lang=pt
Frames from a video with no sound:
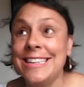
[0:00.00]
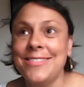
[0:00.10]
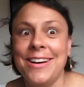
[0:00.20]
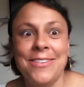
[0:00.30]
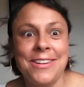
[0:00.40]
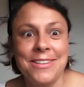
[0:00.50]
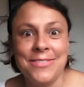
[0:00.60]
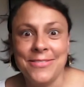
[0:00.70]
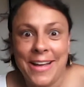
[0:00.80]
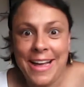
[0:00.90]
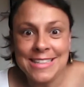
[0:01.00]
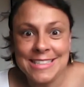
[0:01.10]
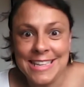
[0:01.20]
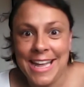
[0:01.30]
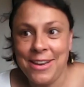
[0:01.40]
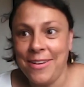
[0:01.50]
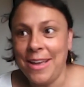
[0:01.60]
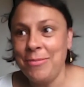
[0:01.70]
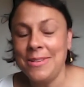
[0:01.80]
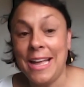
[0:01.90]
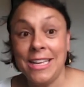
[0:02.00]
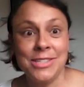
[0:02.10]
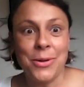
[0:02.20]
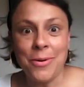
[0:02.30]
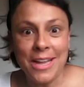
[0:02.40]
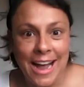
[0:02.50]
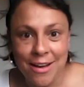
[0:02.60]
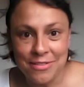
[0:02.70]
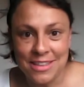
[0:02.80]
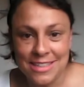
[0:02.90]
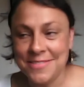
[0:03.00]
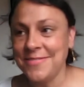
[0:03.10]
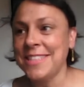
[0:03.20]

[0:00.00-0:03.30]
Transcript: Não, agora é a série vai mudar Estou grávida.